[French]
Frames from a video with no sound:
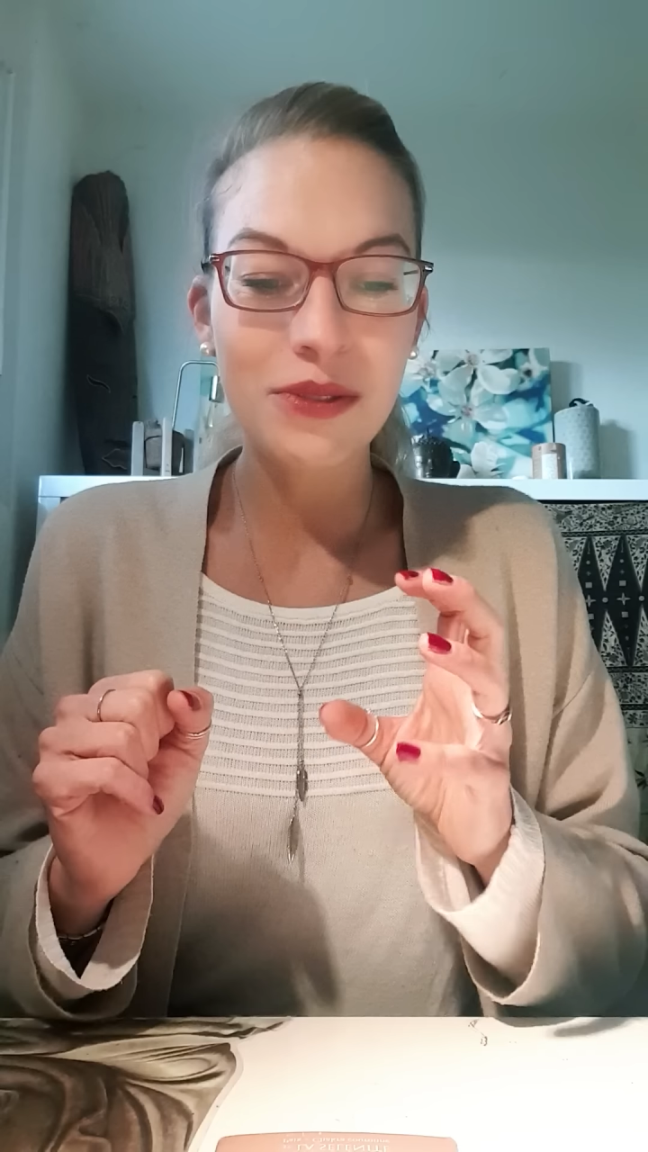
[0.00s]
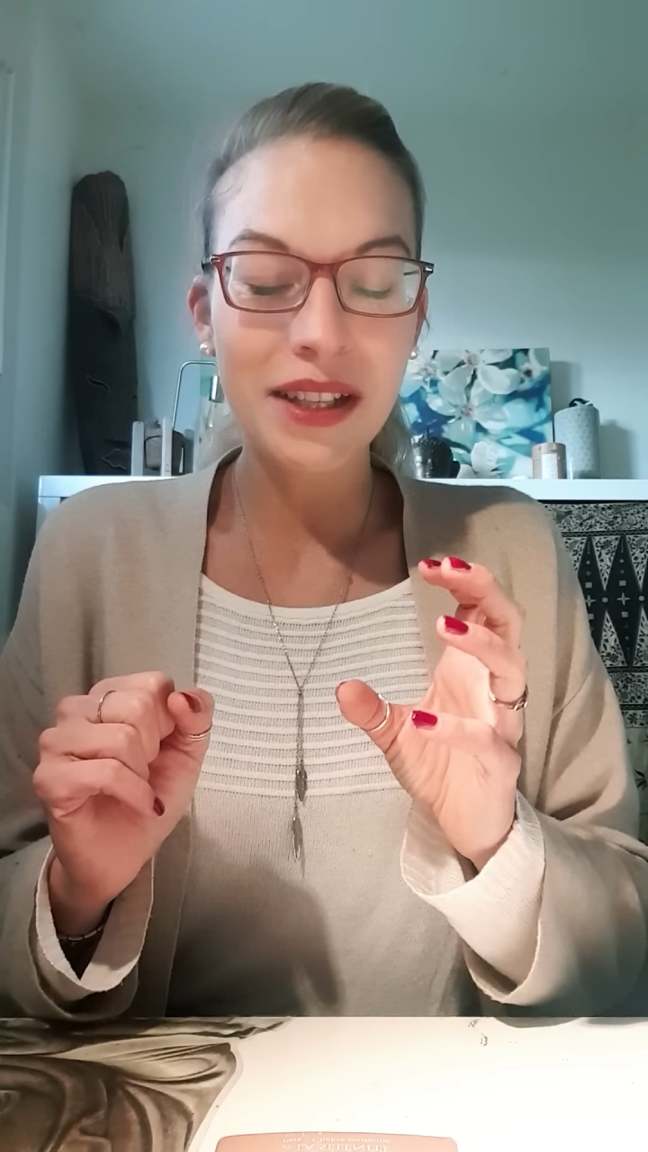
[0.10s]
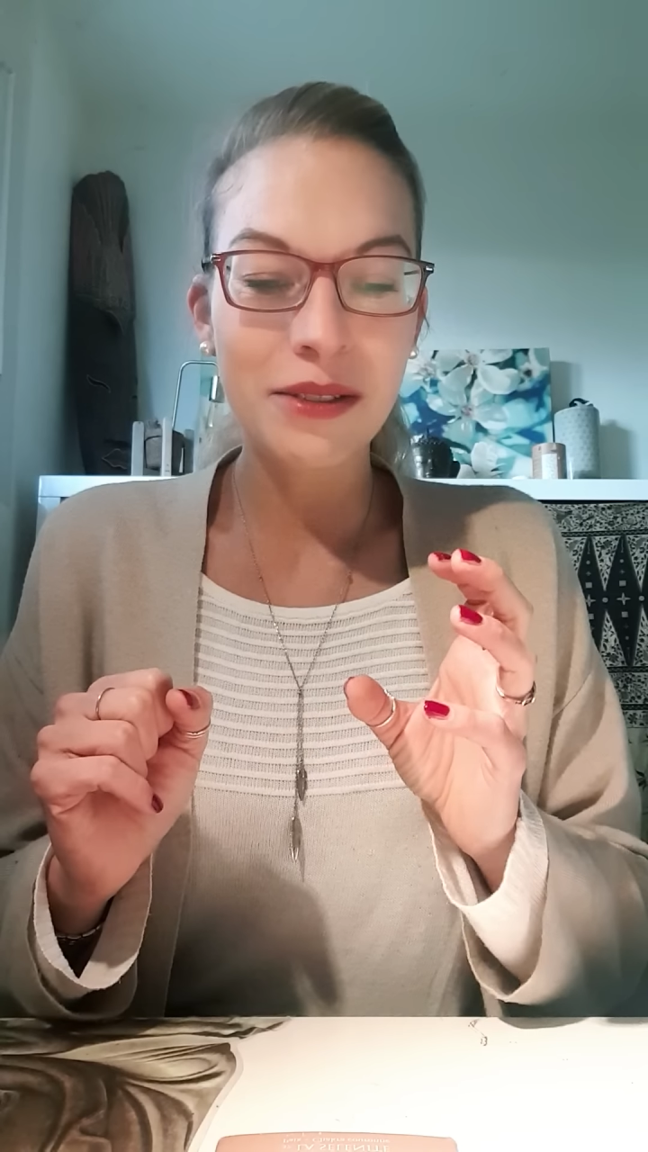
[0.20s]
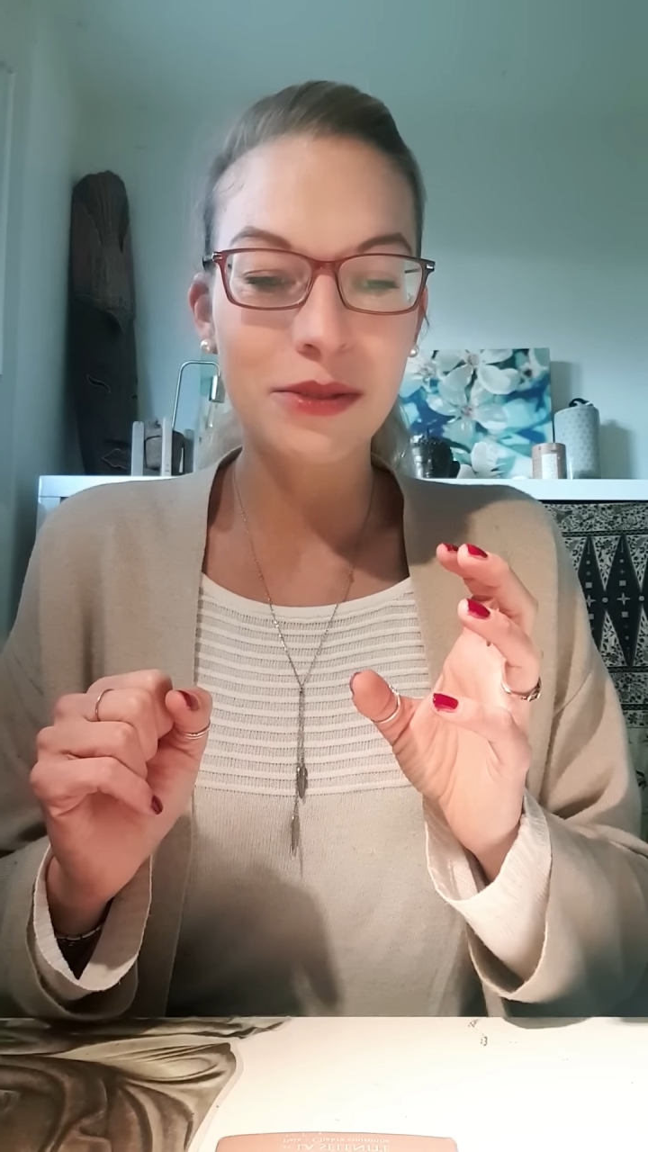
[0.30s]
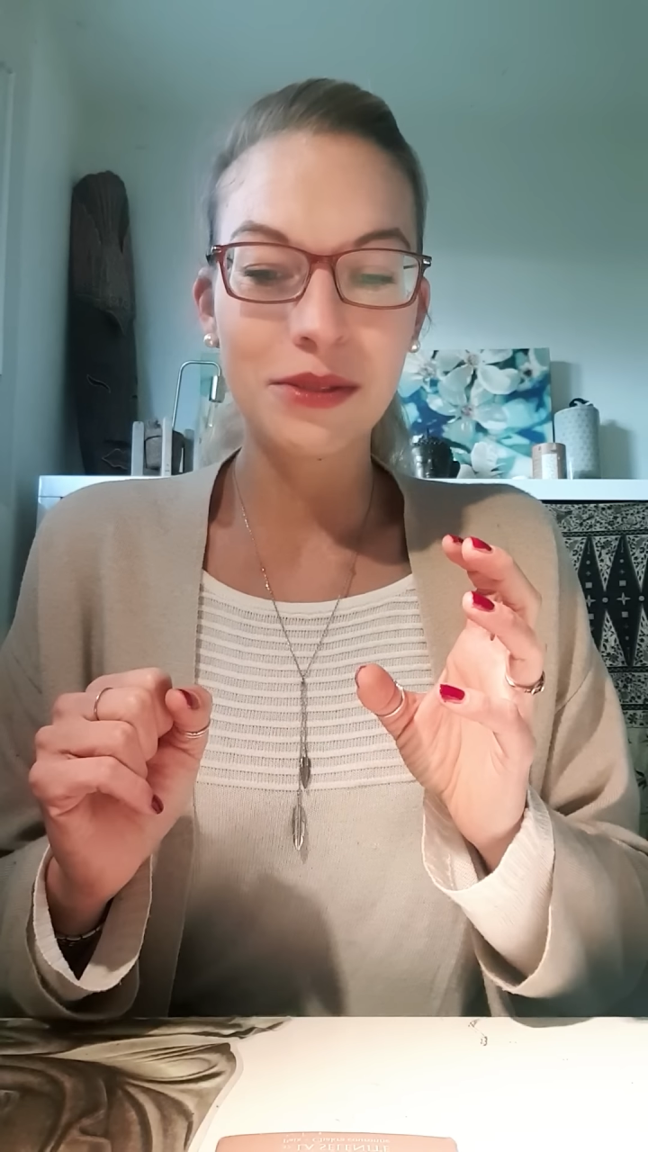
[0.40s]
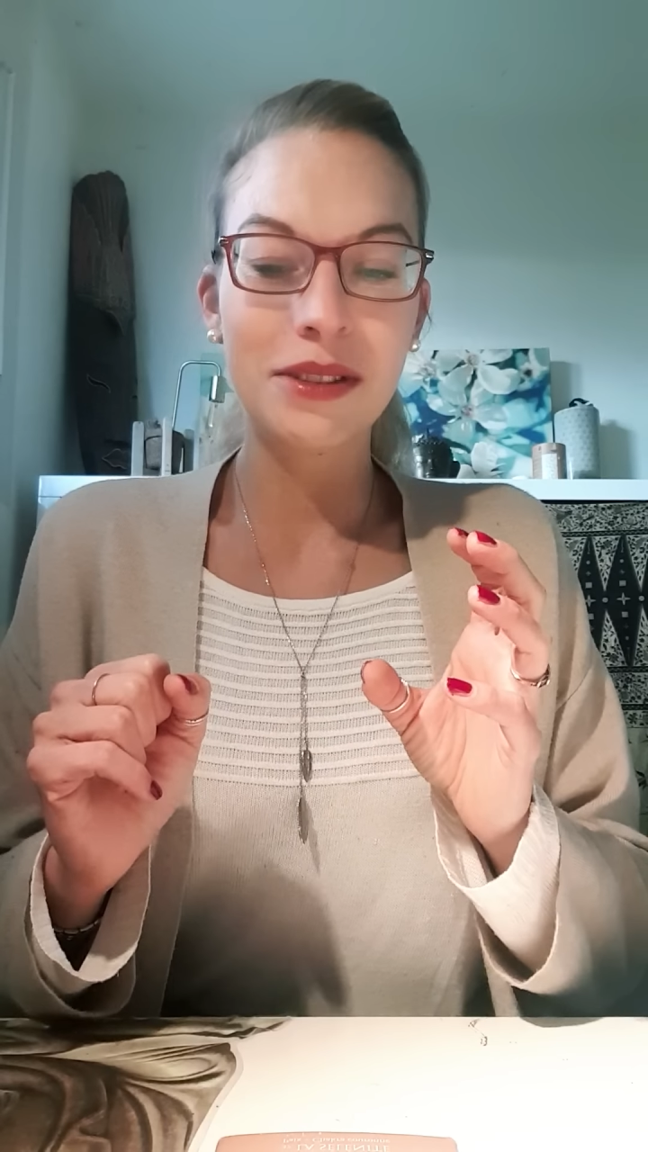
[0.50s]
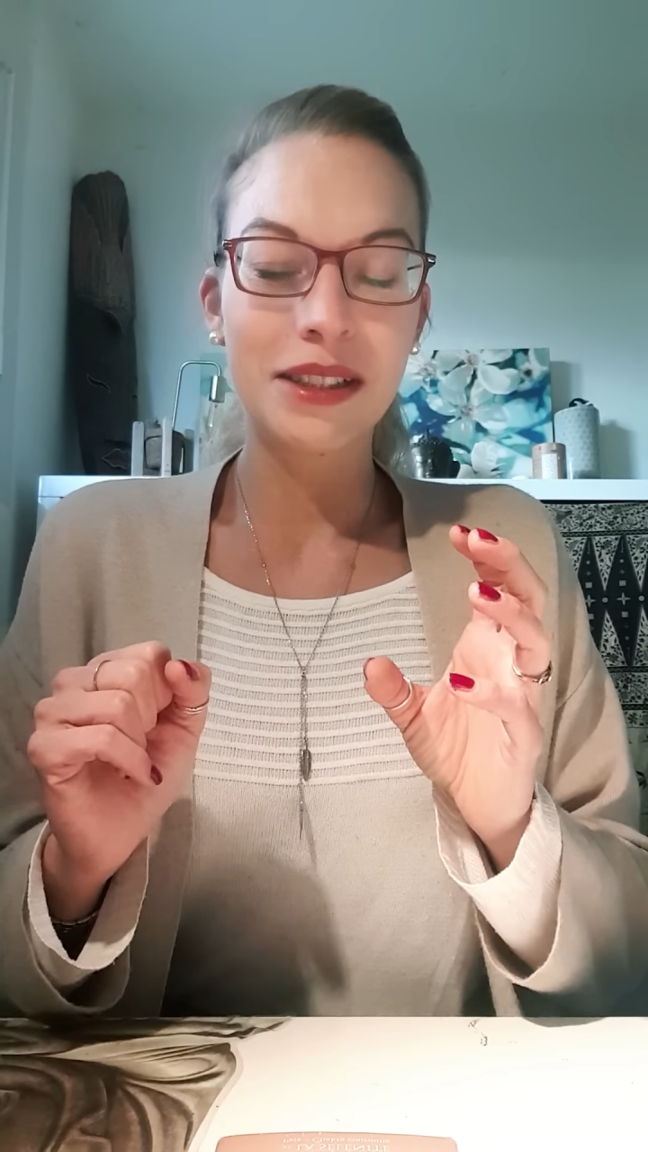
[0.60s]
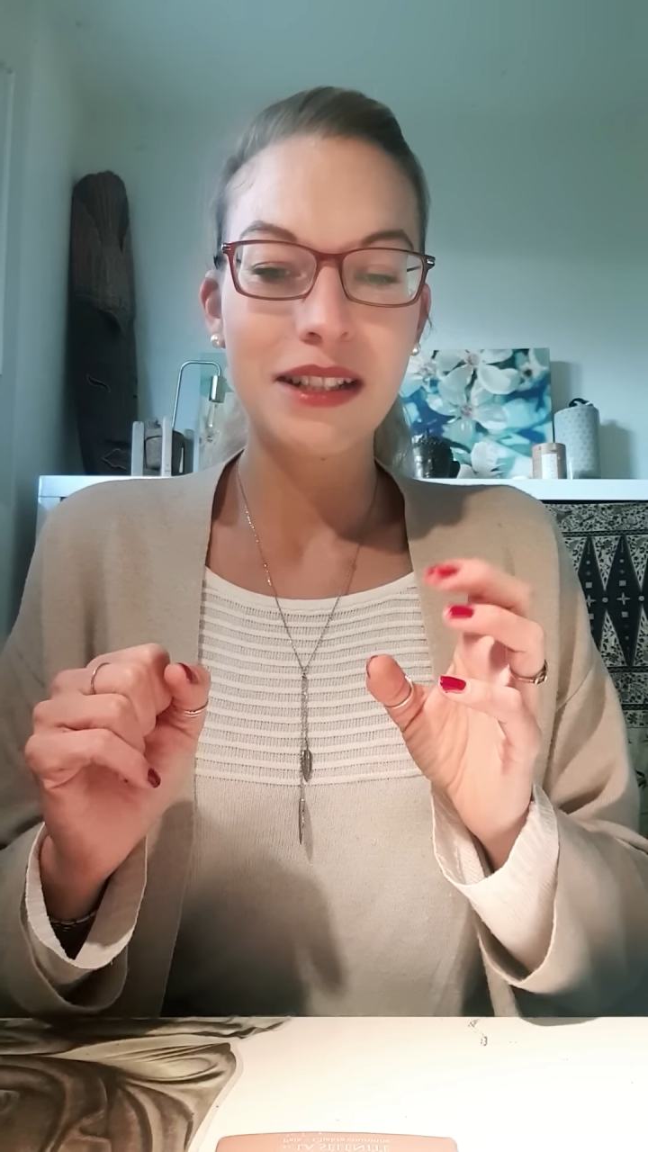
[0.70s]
à coup,